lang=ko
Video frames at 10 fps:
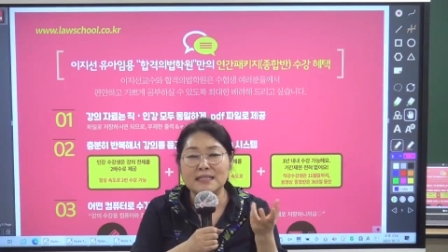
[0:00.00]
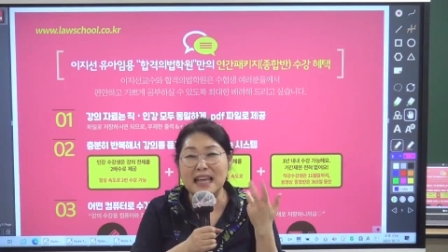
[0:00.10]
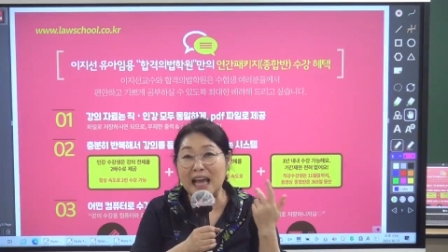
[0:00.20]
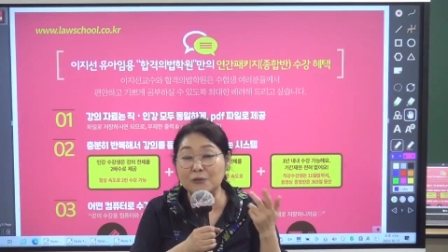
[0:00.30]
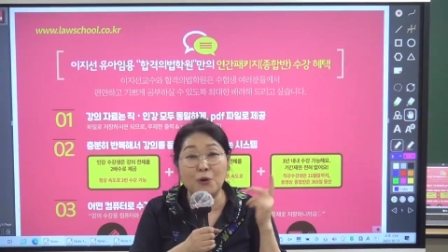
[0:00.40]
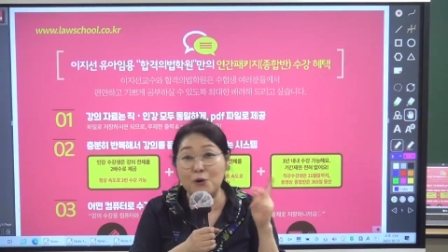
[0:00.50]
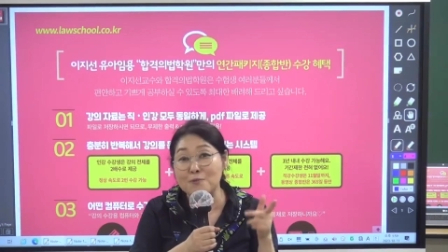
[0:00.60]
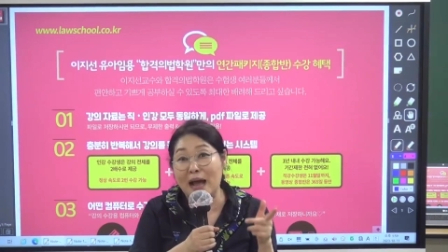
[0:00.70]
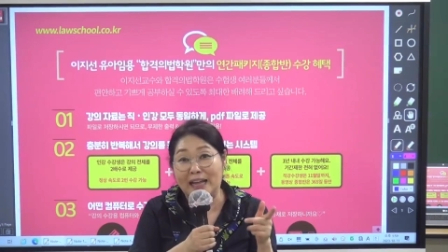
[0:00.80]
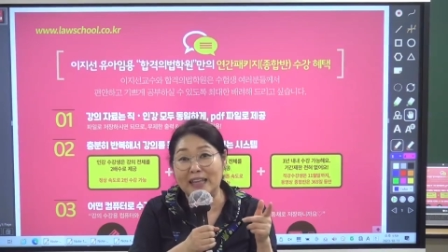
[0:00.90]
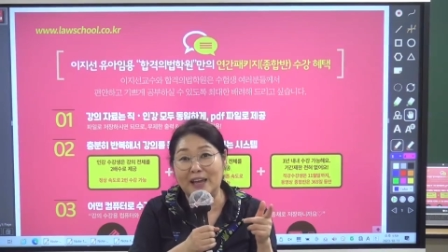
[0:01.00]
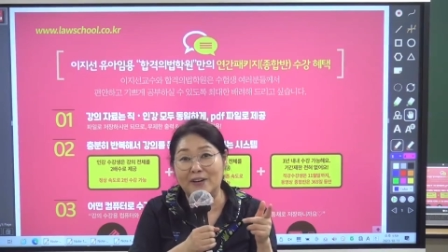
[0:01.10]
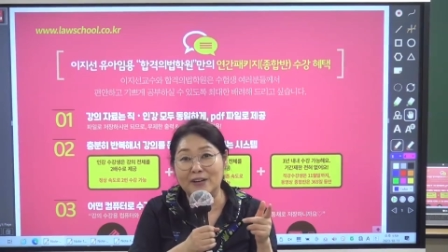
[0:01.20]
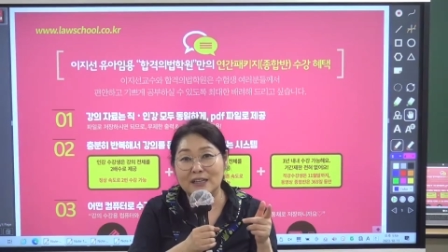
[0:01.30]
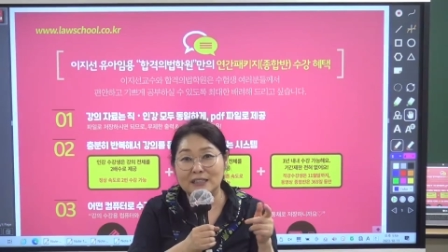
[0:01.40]
사도 얼마 안
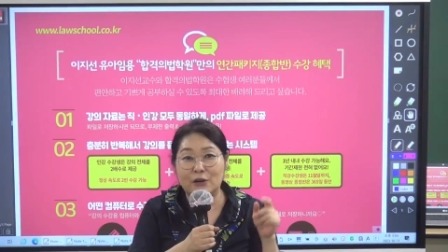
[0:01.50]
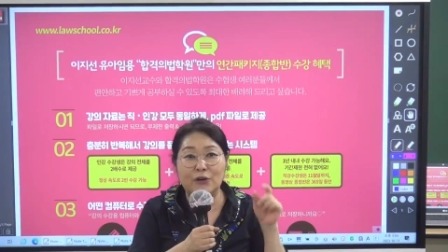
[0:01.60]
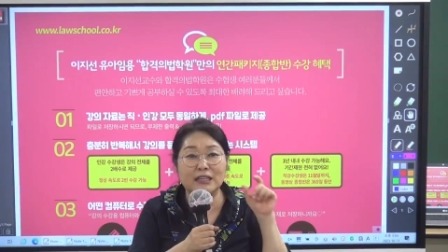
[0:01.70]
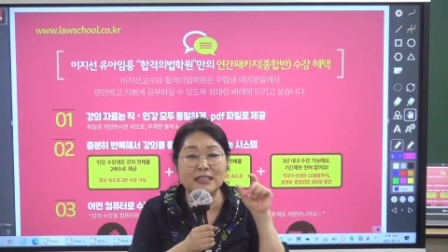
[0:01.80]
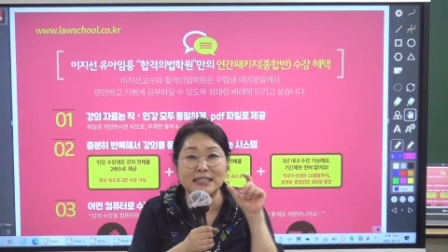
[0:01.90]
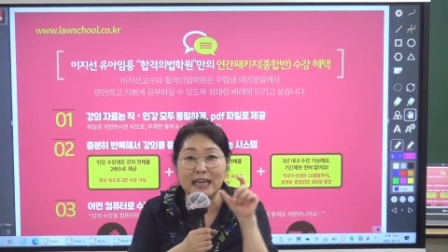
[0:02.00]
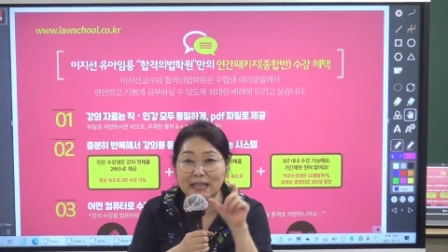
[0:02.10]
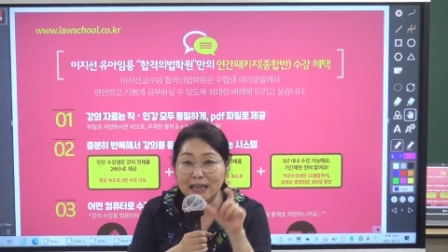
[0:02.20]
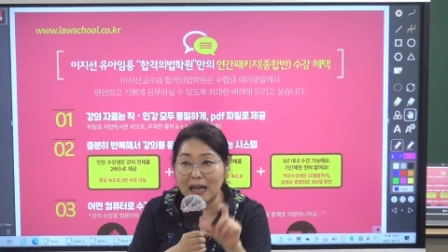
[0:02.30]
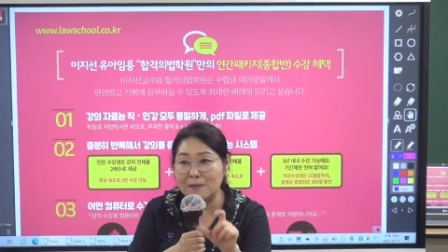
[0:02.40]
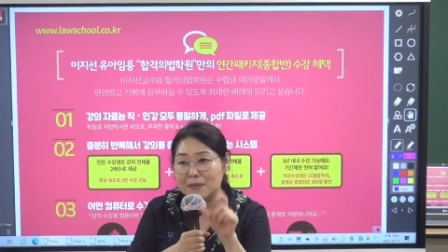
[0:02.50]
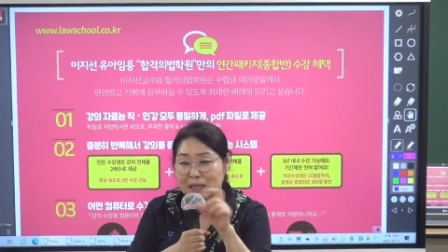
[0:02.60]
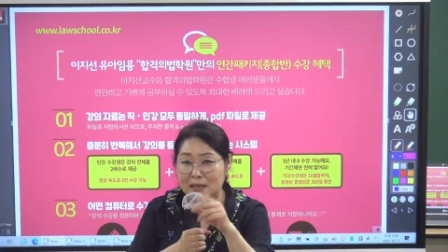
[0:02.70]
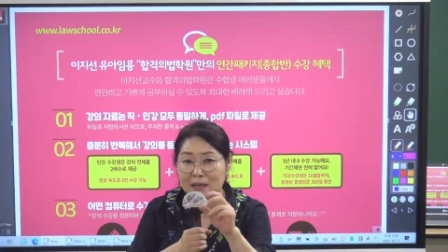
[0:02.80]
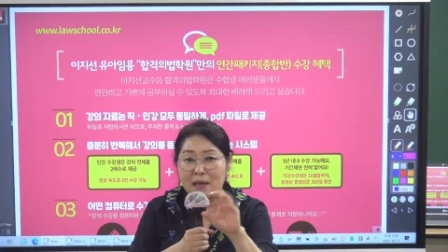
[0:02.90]
해요. 저희는
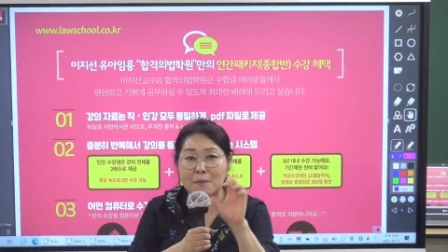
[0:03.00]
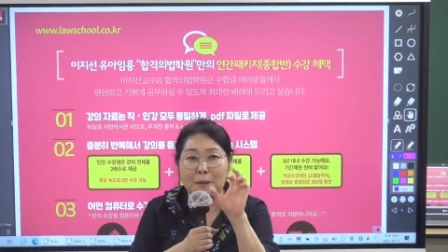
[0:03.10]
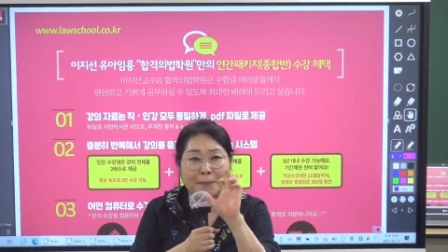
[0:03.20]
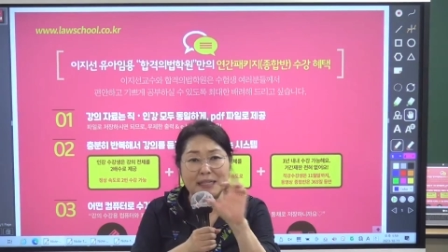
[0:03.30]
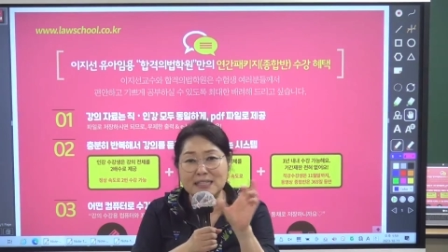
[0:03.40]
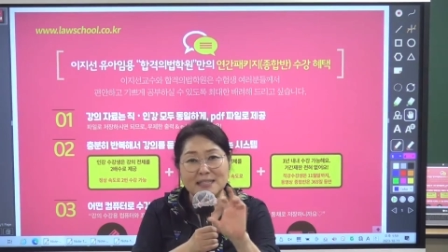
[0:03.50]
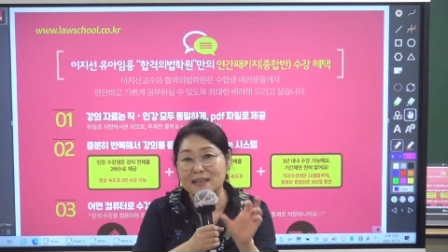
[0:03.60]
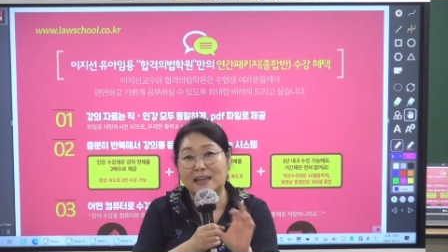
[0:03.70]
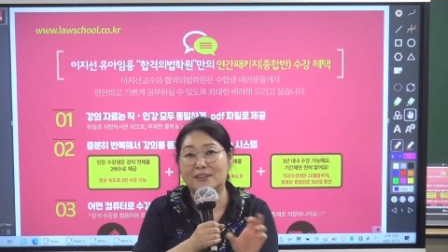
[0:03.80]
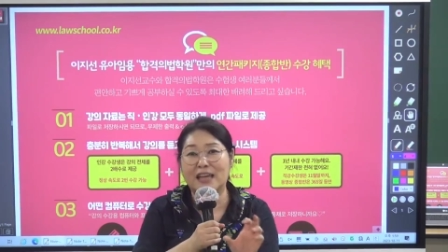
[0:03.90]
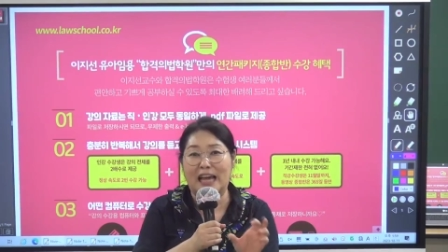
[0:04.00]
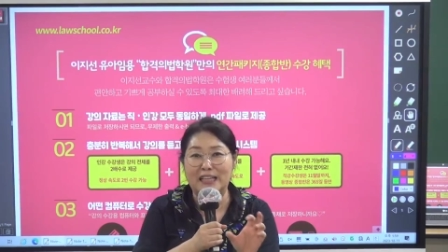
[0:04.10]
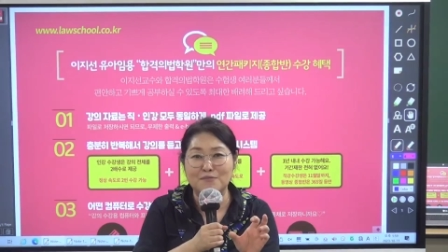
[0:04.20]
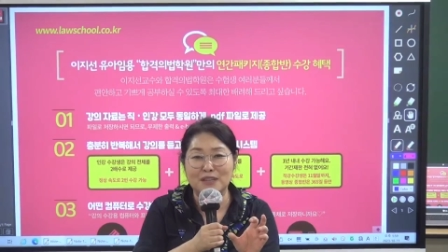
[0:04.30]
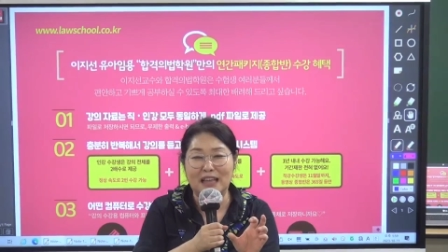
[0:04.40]
책값이 막 비싸게 그렇게
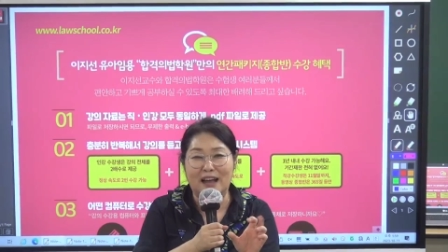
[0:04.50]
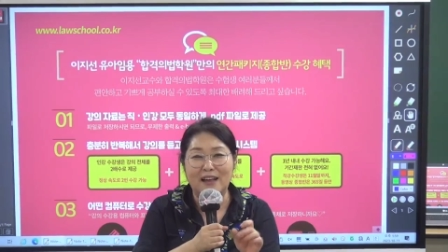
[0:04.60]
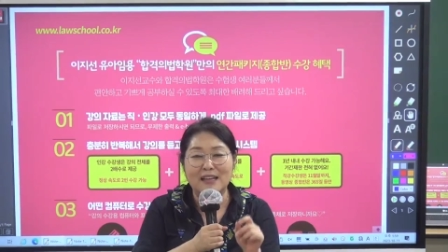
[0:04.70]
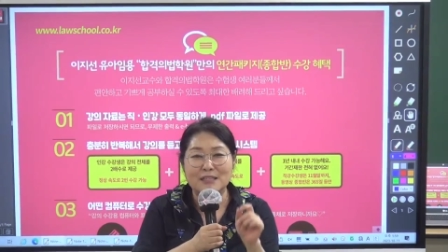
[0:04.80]
안 합니다.